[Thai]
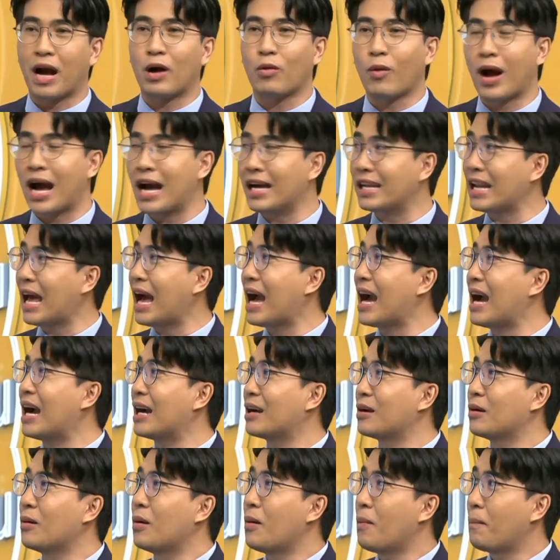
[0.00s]
ขภาวะทาง
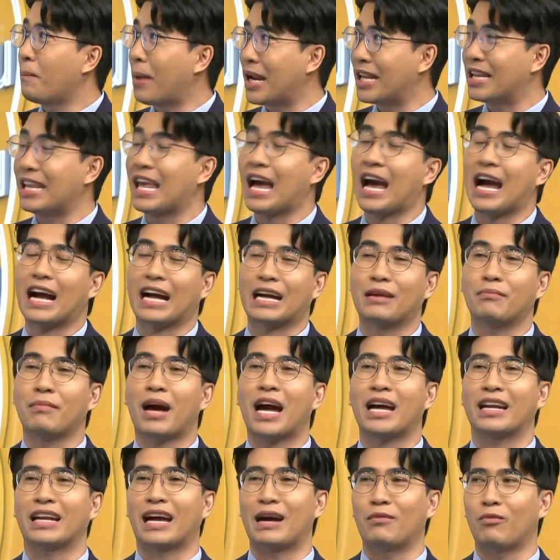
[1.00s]
ปัญญากัน
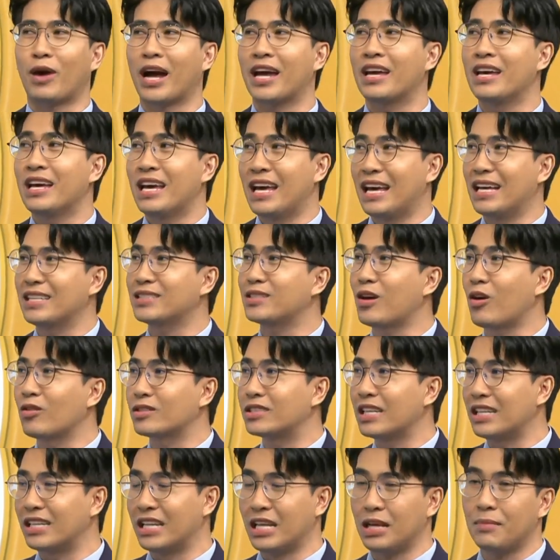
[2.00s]
บ้างนะครับว่าเอสอง
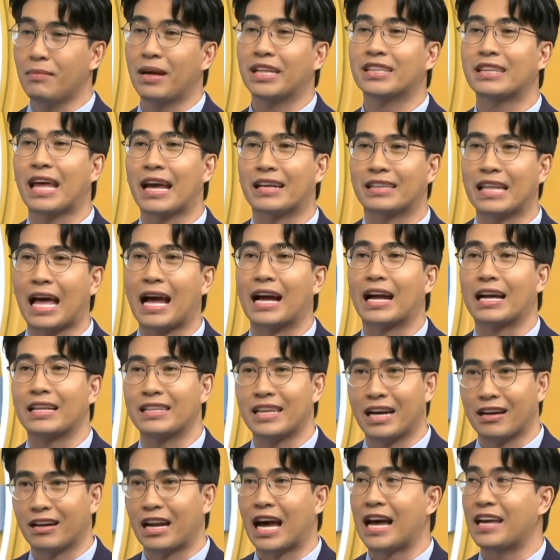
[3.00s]
สิ่งนี้มันแตกต่างกัน
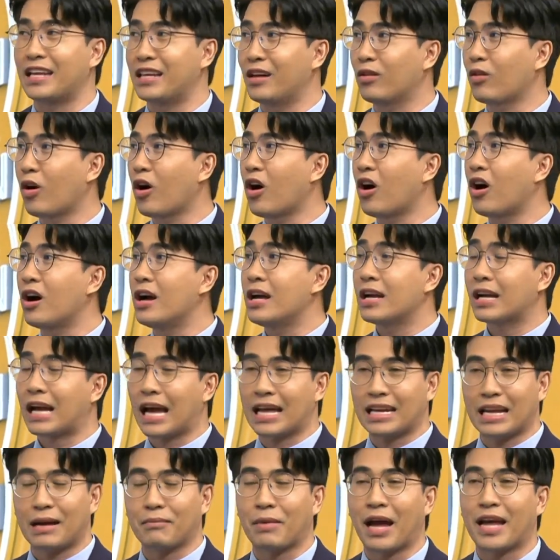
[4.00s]
อย่างไรแล้วก็
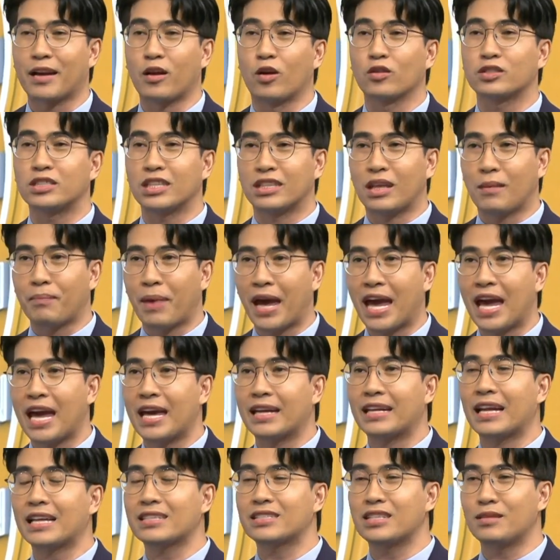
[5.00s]
การทำงานของจิตแพท
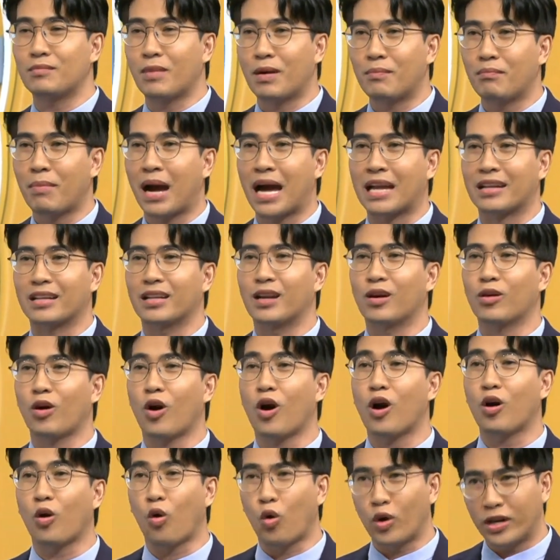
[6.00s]
ย์นักจิตบำบัด แล้ว
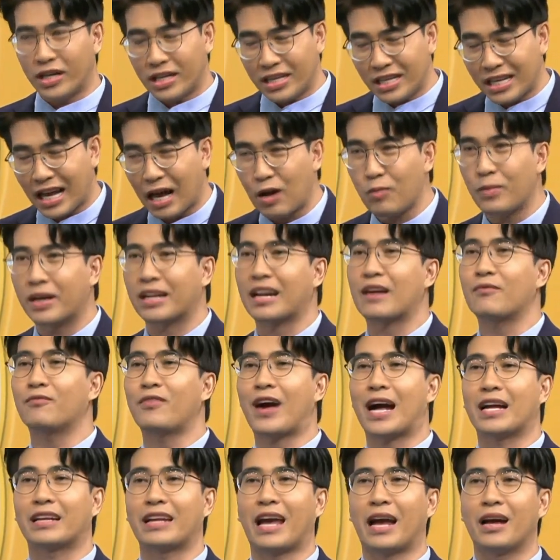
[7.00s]
ก็คนที่เข้ามารับ
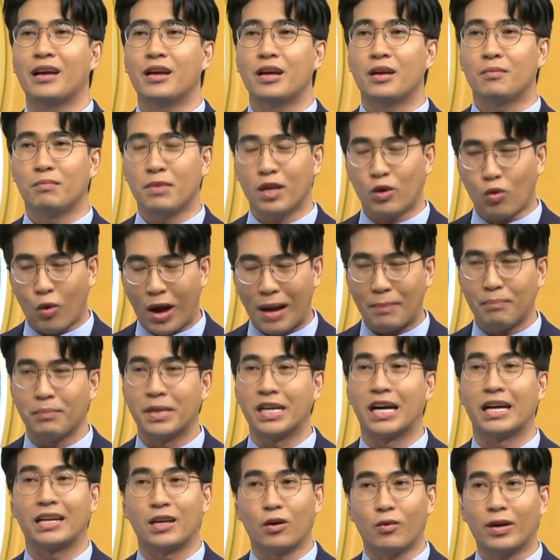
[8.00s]
ฟังเนี่ยมีความเห
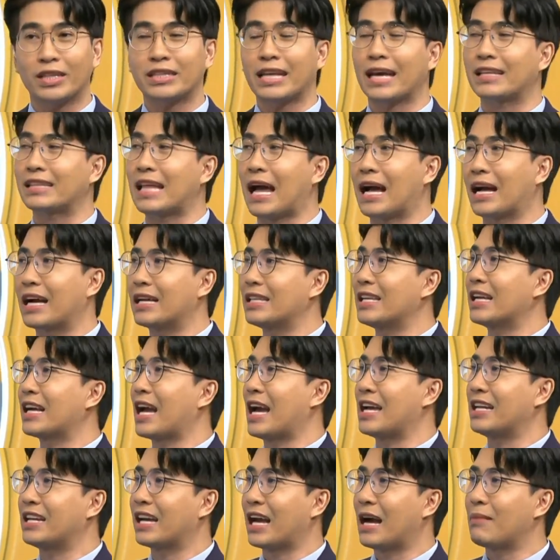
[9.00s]
มือนหรือว่าแตกต่างกันยัง
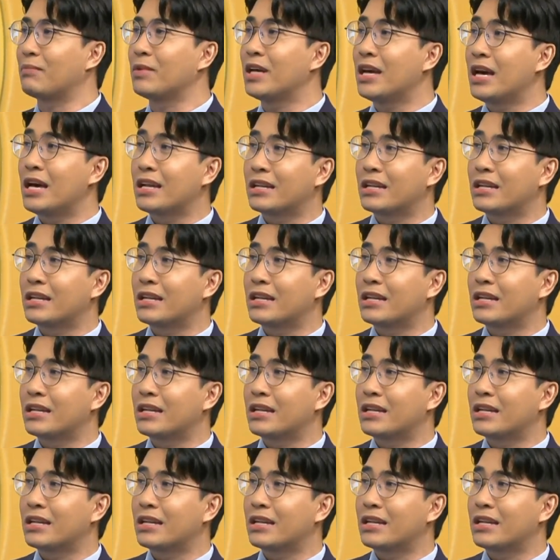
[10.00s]
ไงนะครับ